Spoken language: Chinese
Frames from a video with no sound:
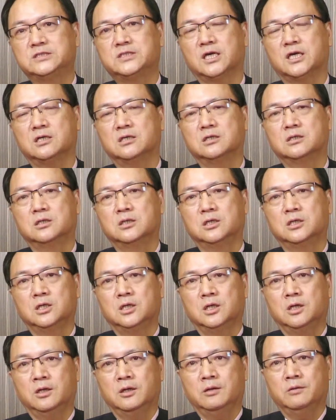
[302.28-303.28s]
享。
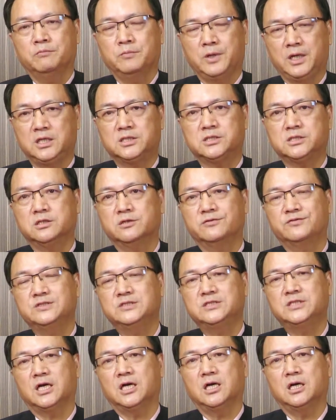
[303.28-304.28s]
每一次的
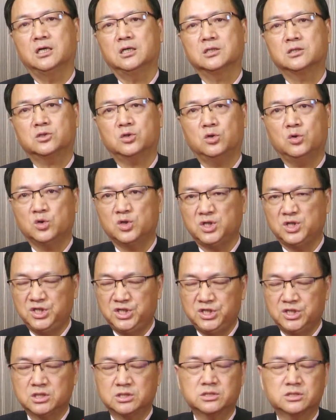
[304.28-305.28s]
分享都有
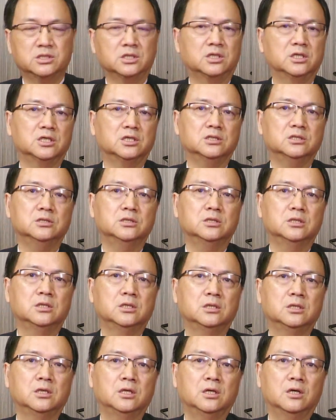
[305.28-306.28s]
一二十个人
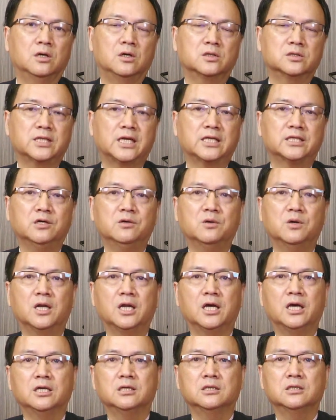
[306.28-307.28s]
啊打电话
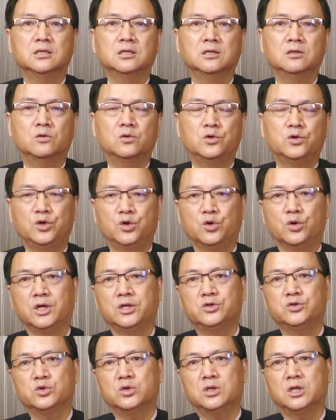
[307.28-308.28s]
来或留
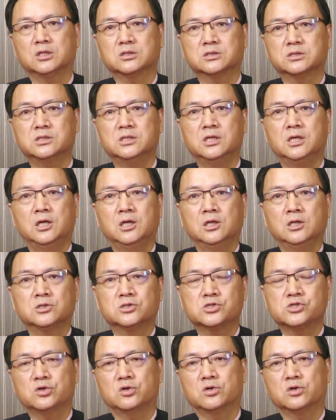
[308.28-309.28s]
言说：“老师，
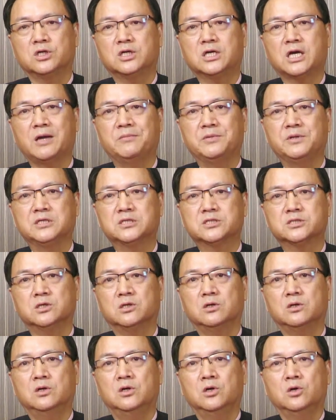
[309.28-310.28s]
自从你改名之
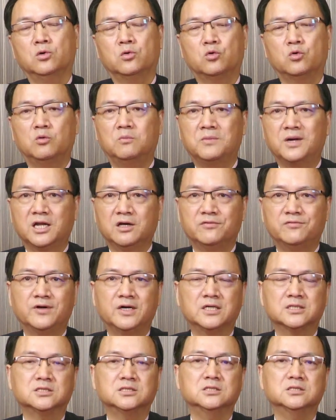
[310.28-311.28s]
后，我买了
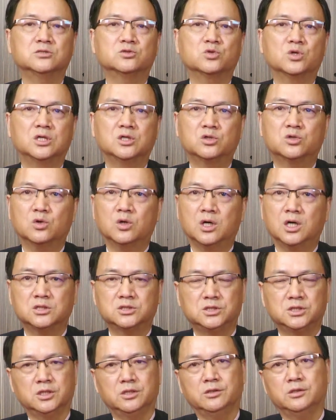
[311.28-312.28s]
房子，赚了多少
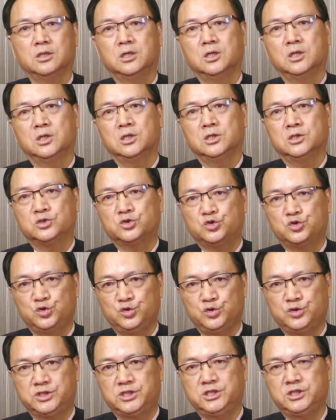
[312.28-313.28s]
钱？
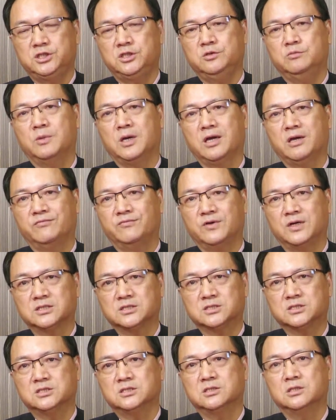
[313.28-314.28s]
娶妻、买房
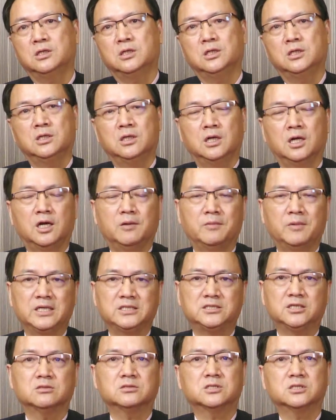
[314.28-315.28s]
子啊、买
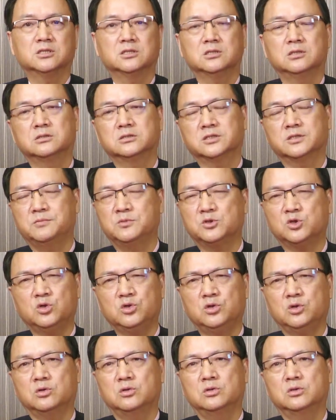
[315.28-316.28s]
轿车，什么都
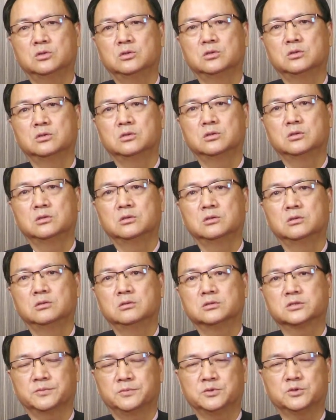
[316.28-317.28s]
有，
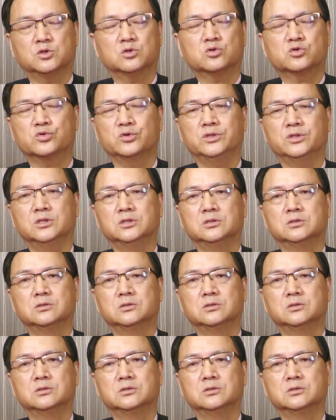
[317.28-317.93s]
什么都顺